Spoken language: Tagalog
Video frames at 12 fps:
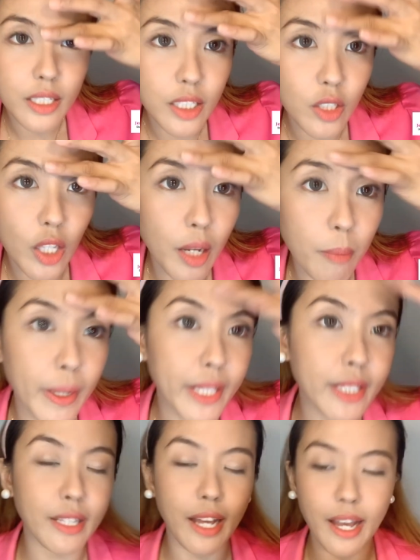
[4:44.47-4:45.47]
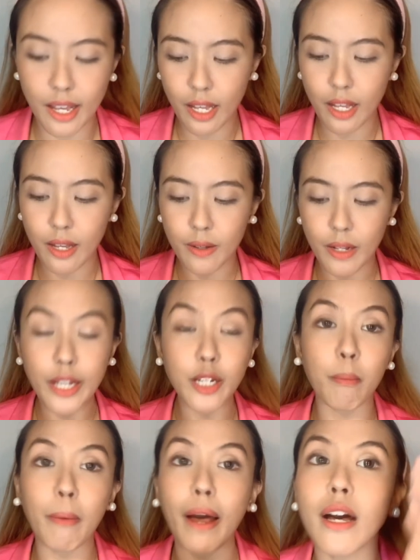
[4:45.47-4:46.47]
dito lang banda, ano
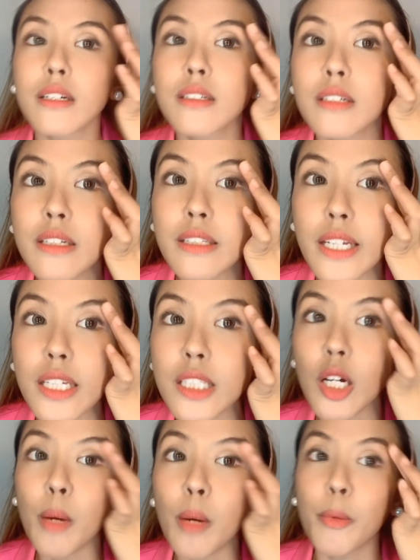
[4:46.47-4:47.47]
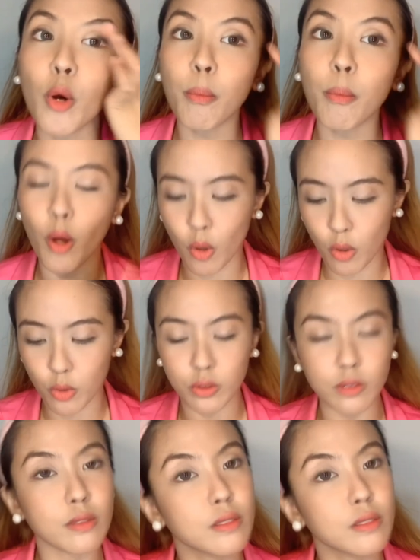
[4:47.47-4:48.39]
pa? Dito, brow bone.